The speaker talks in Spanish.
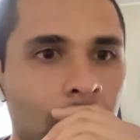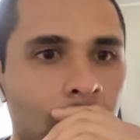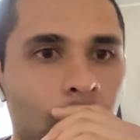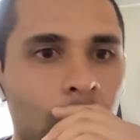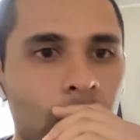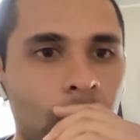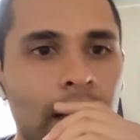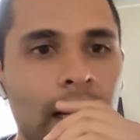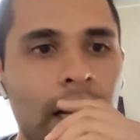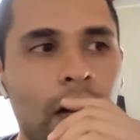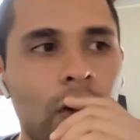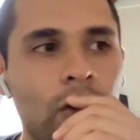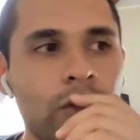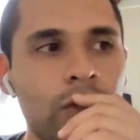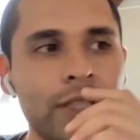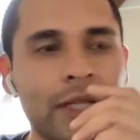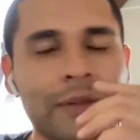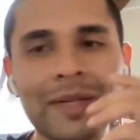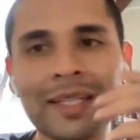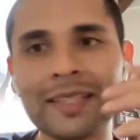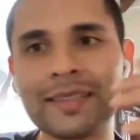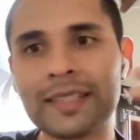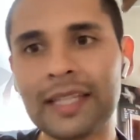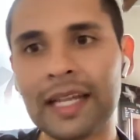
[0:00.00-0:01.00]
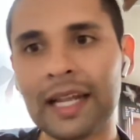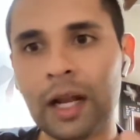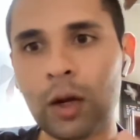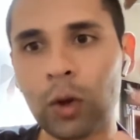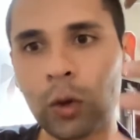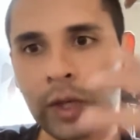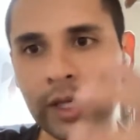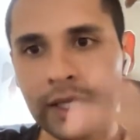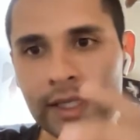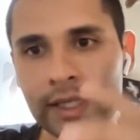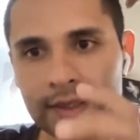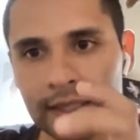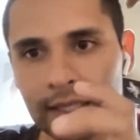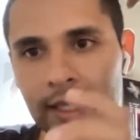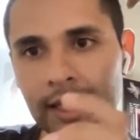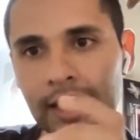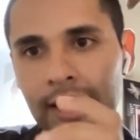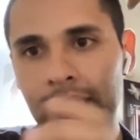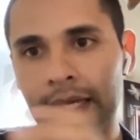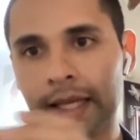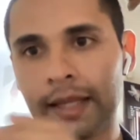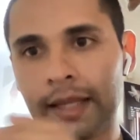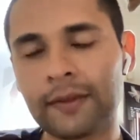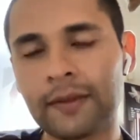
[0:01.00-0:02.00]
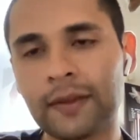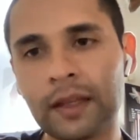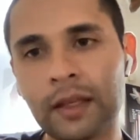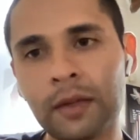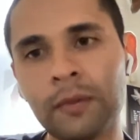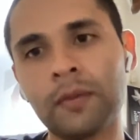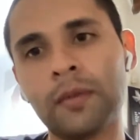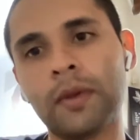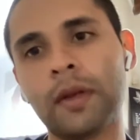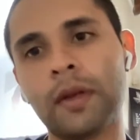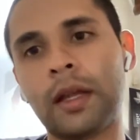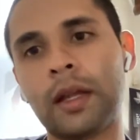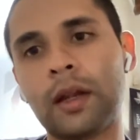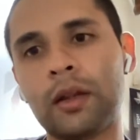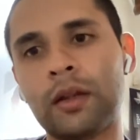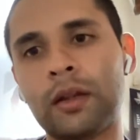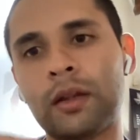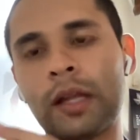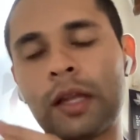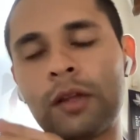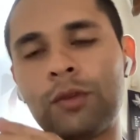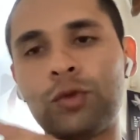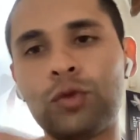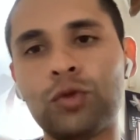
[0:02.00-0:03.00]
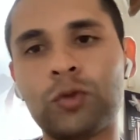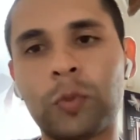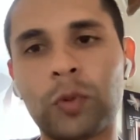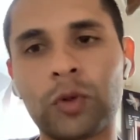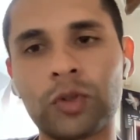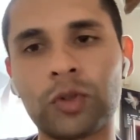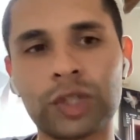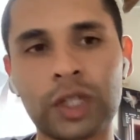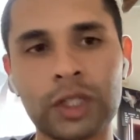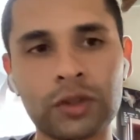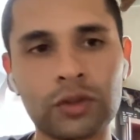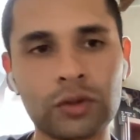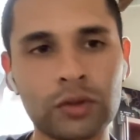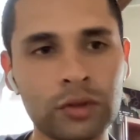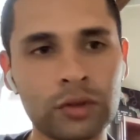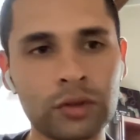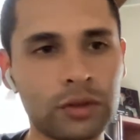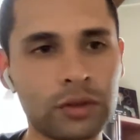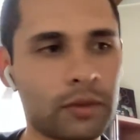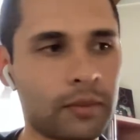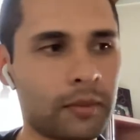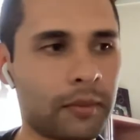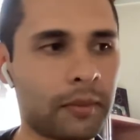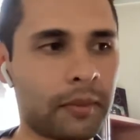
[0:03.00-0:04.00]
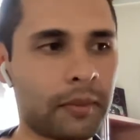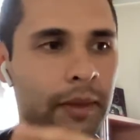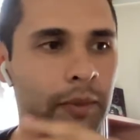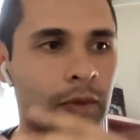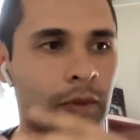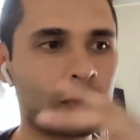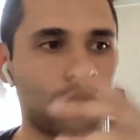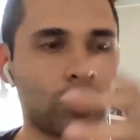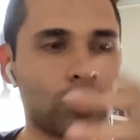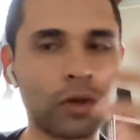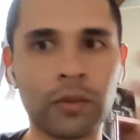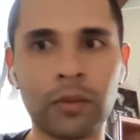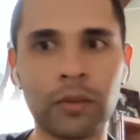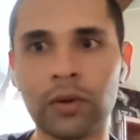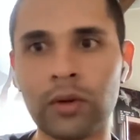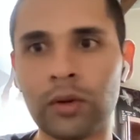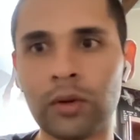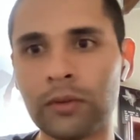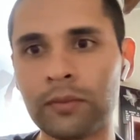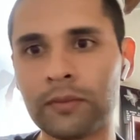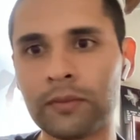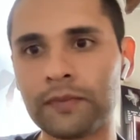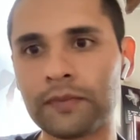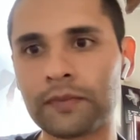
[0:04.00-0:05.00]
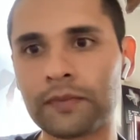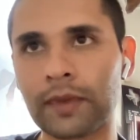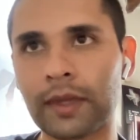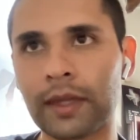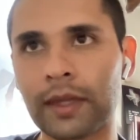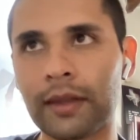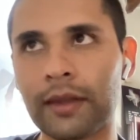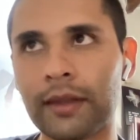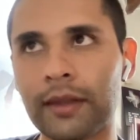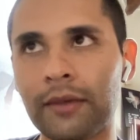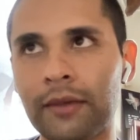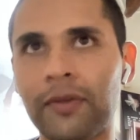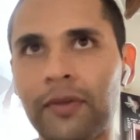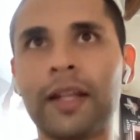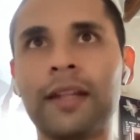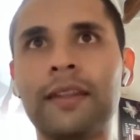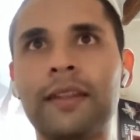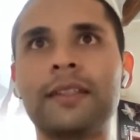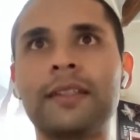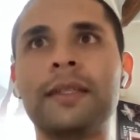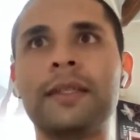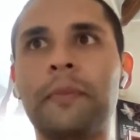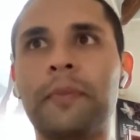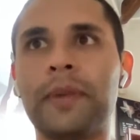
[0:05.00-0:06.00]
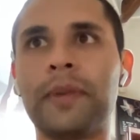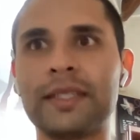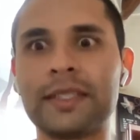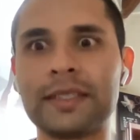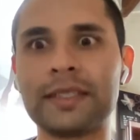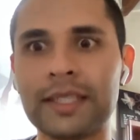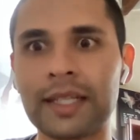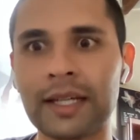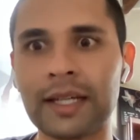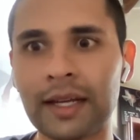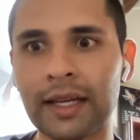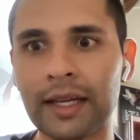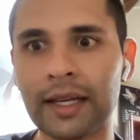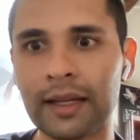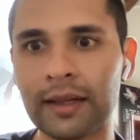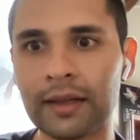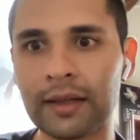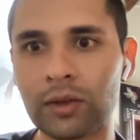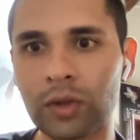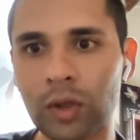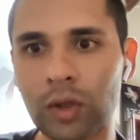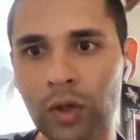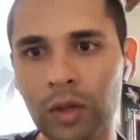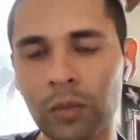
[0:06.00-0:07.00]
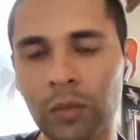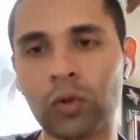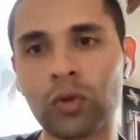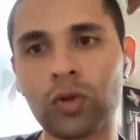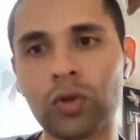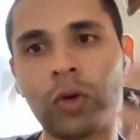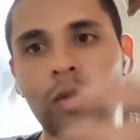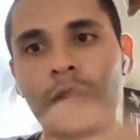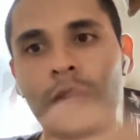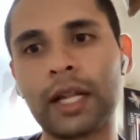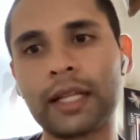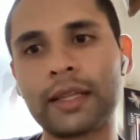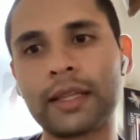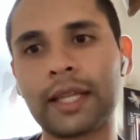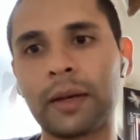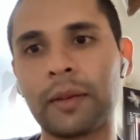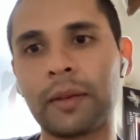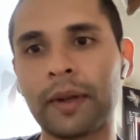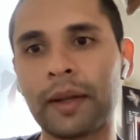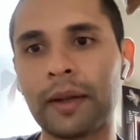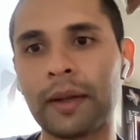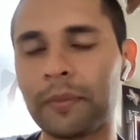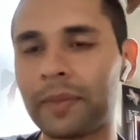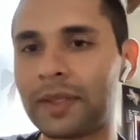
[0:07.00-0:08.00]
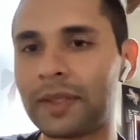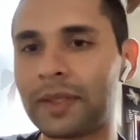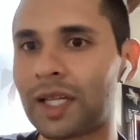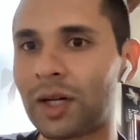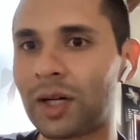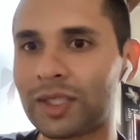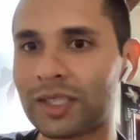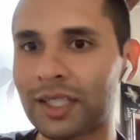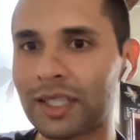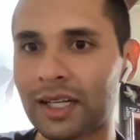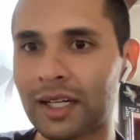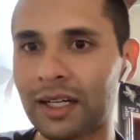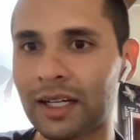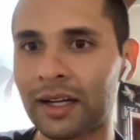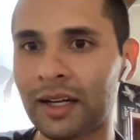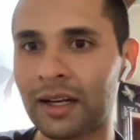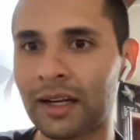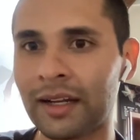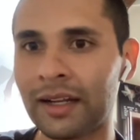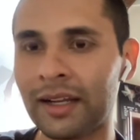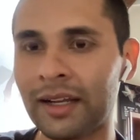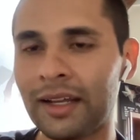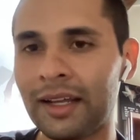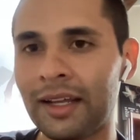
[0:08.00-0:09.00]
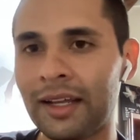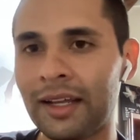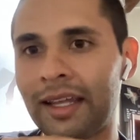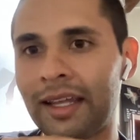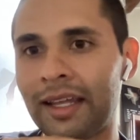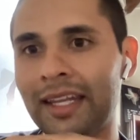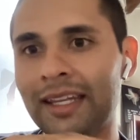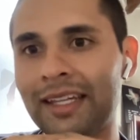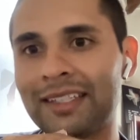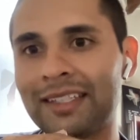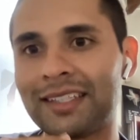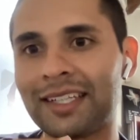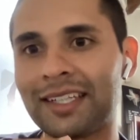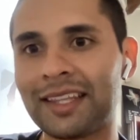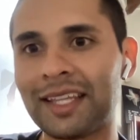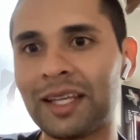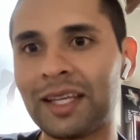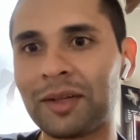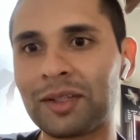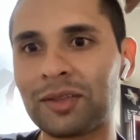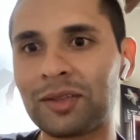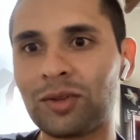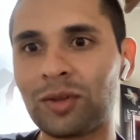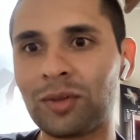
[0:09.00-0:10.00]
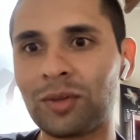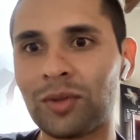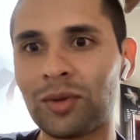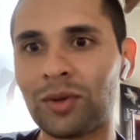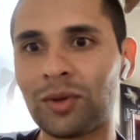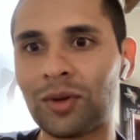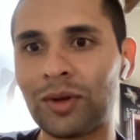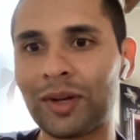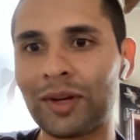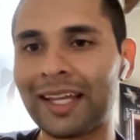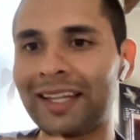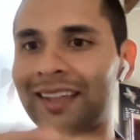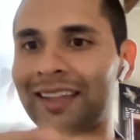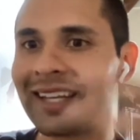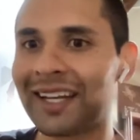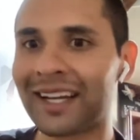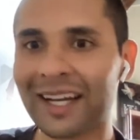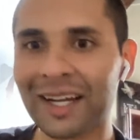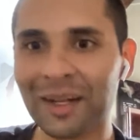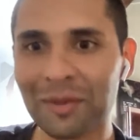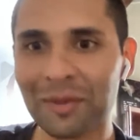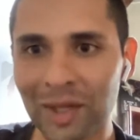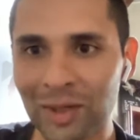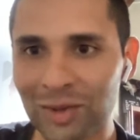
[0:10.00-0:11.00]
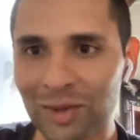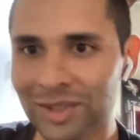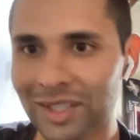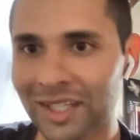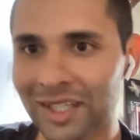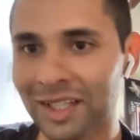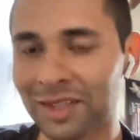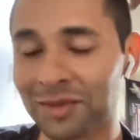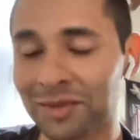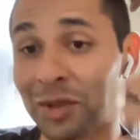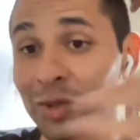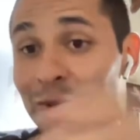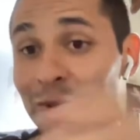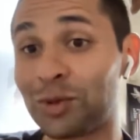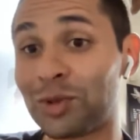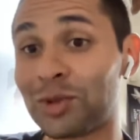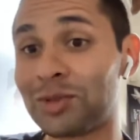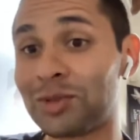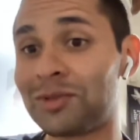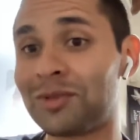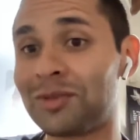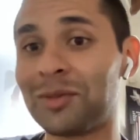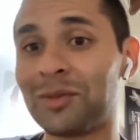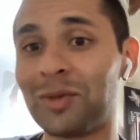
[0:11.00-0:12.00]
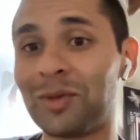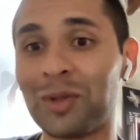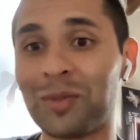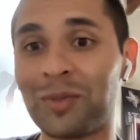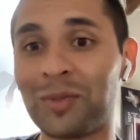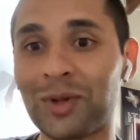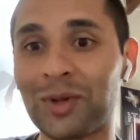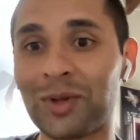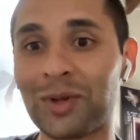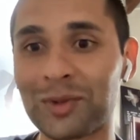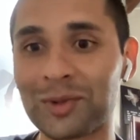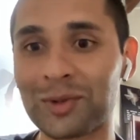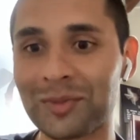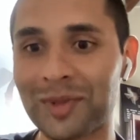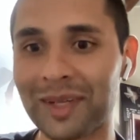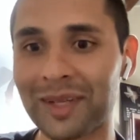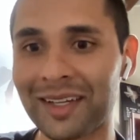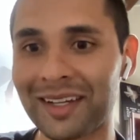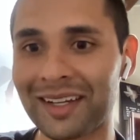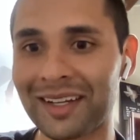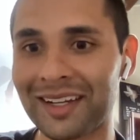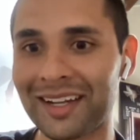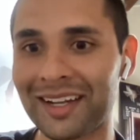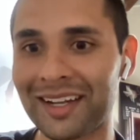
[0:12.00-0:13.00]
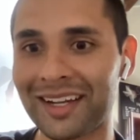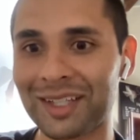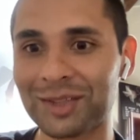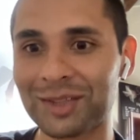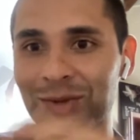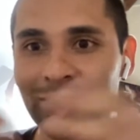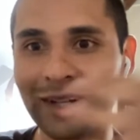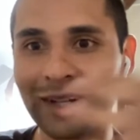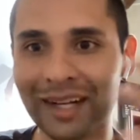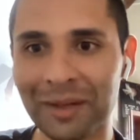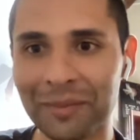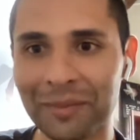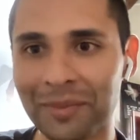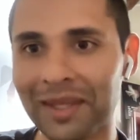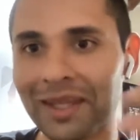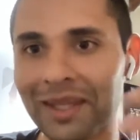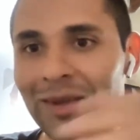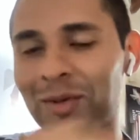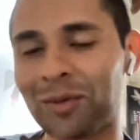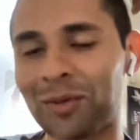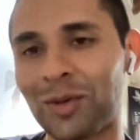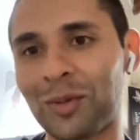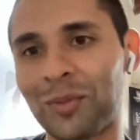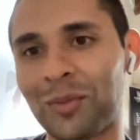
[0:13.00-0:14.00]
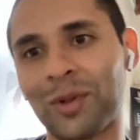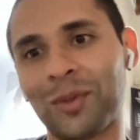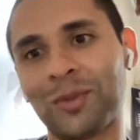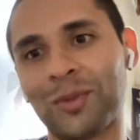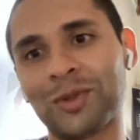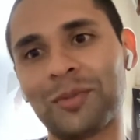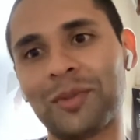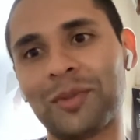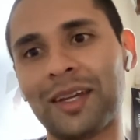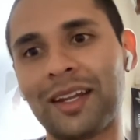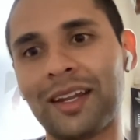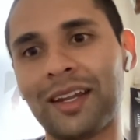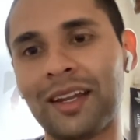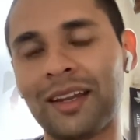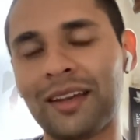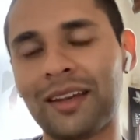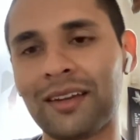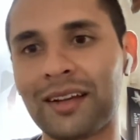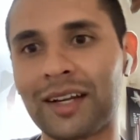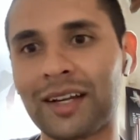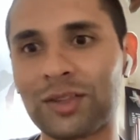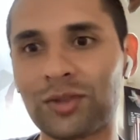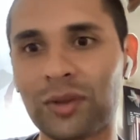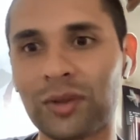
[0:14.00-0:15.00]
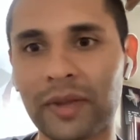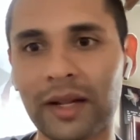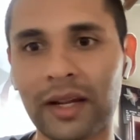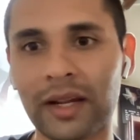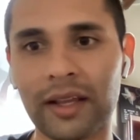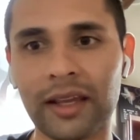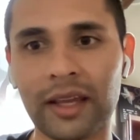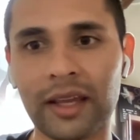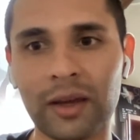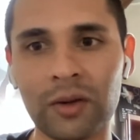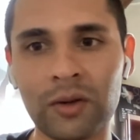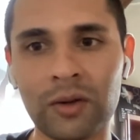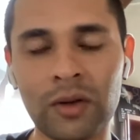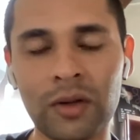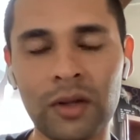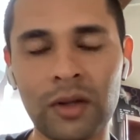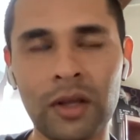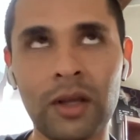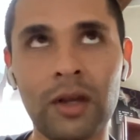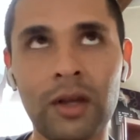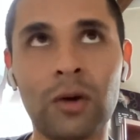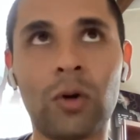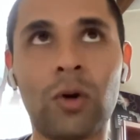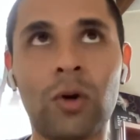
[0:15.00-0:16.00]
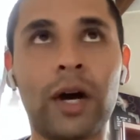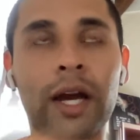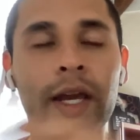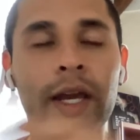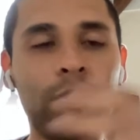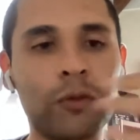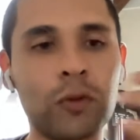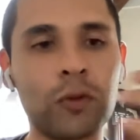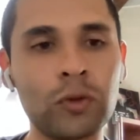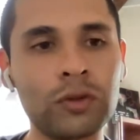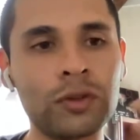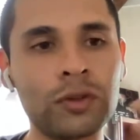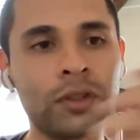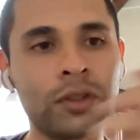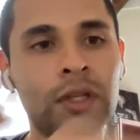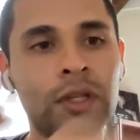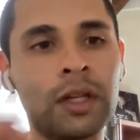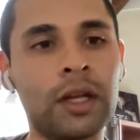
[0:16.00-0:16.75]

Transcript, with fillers: Por lado ya más de la logística en sí, en, en sus procesos, vemos como diferentes empresas ya en todo el mundo, o en la TAM, han empezado a sacar iniciativas como entregar en menos de 10 minutos, como lo podemos ver en el caso de Rappi, como lo podemos ver en el caso de Merkeo o iFood.